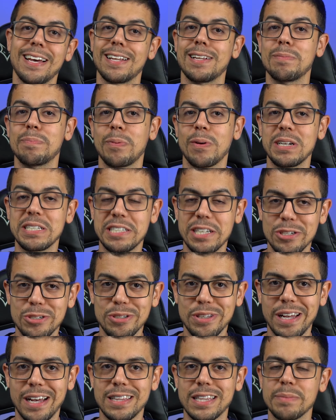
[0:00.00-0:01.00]
ela pode te
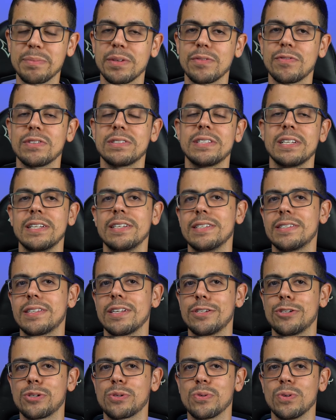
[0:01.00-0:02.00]
ajudar também a fazer lista
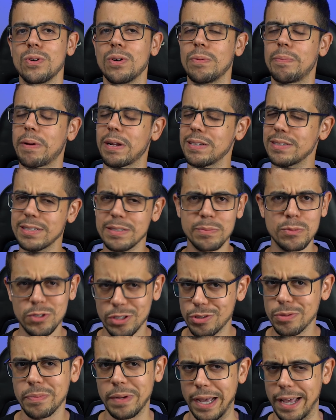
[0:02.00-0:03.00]
de compras e
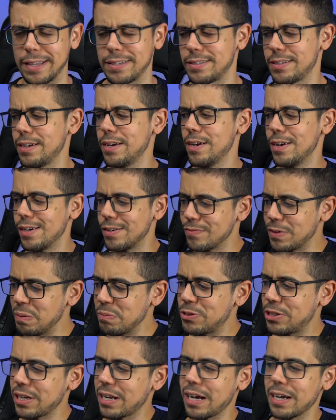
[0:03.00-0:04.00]
muito mais.
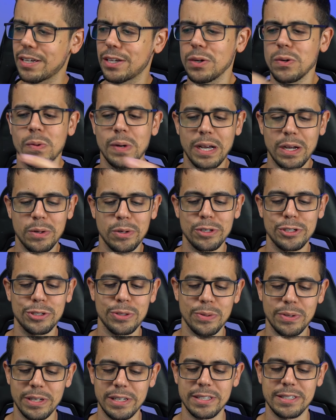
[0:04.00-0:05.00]
Vamos tirar aqui o Echo
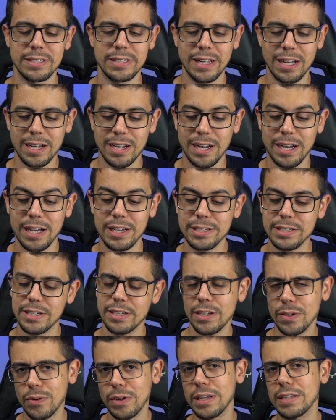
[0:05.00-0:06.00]
Show 15 da caixa
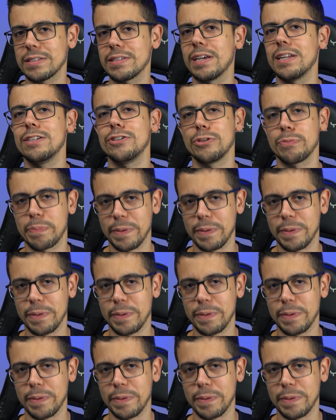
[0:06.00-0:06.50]
e conhecer ele de